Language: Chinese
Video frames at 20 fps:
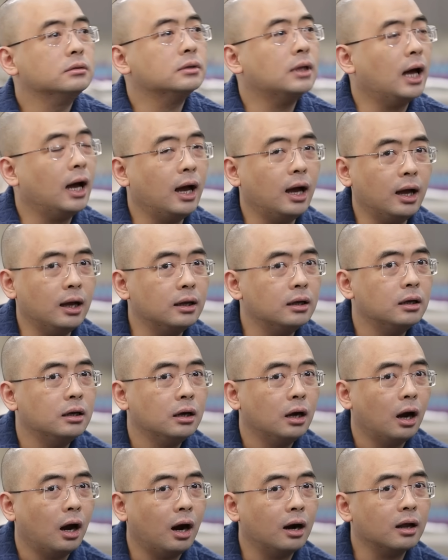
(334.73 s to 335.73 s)
他
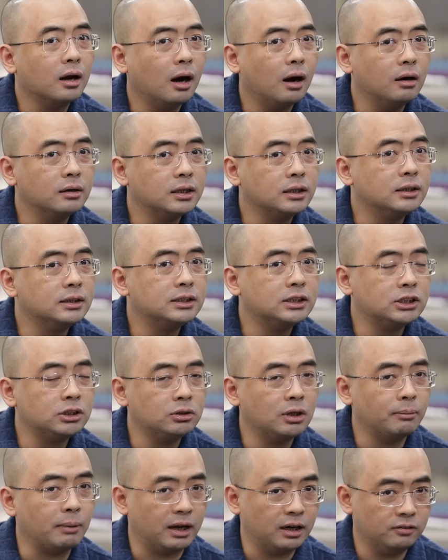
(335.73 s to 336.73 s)
二零二二年他
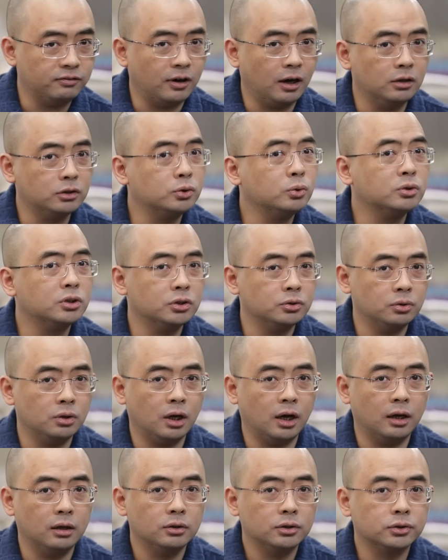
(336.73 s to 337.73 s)
七月买的房住进去
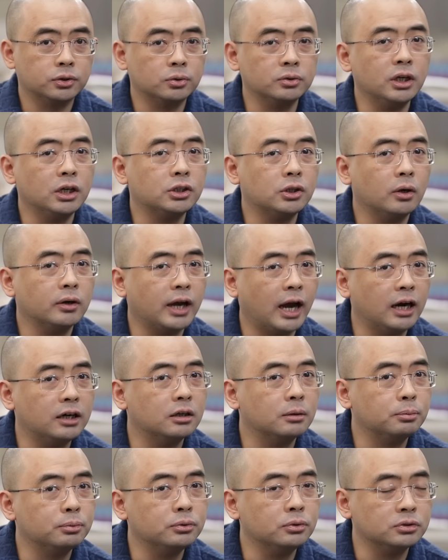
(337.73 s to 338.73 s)
了，从那时候开
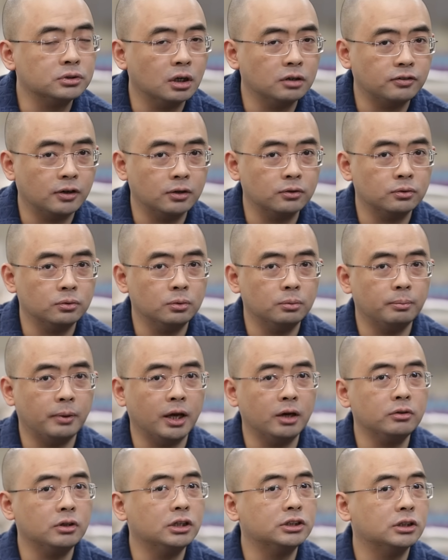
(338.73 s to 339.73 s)
始不用交房租，
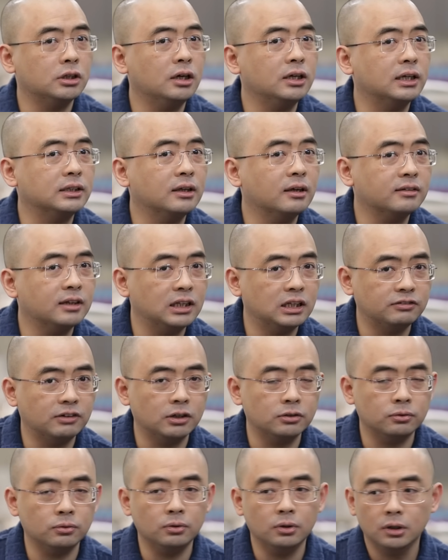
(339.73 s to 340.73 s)
每个月少交两千三的
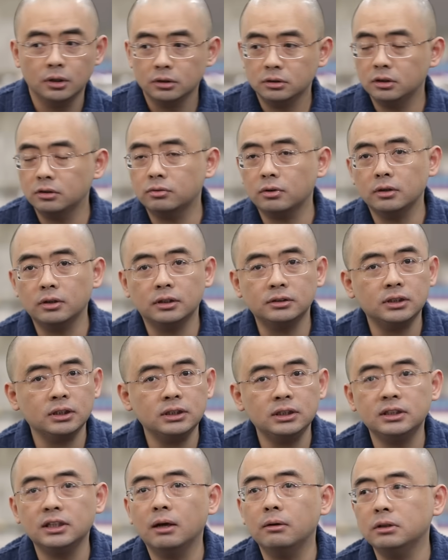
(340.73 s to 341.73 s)
房租。你算算，这
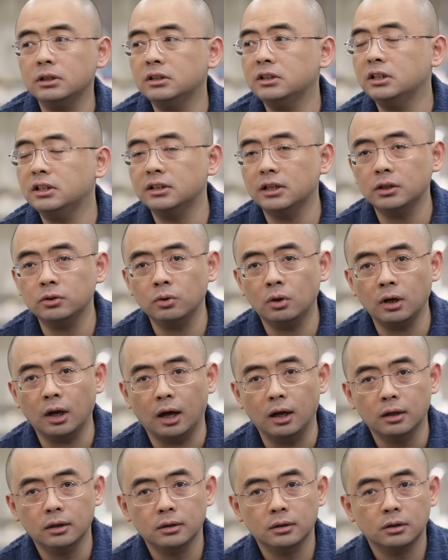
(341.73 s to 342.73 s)
一年一一年多
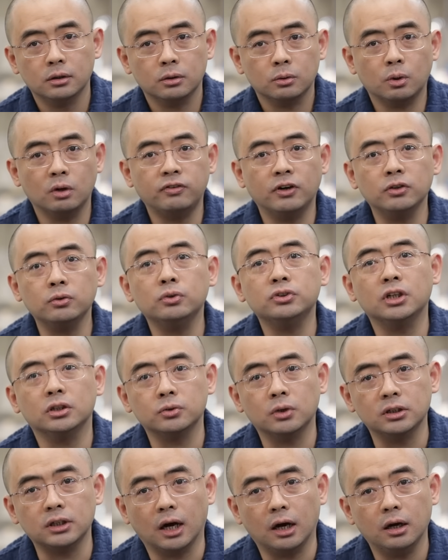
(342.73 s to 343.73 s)
了，光房租挣
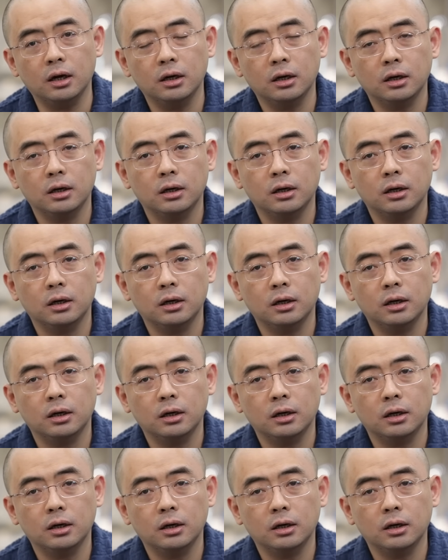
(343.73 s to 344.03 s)
多少？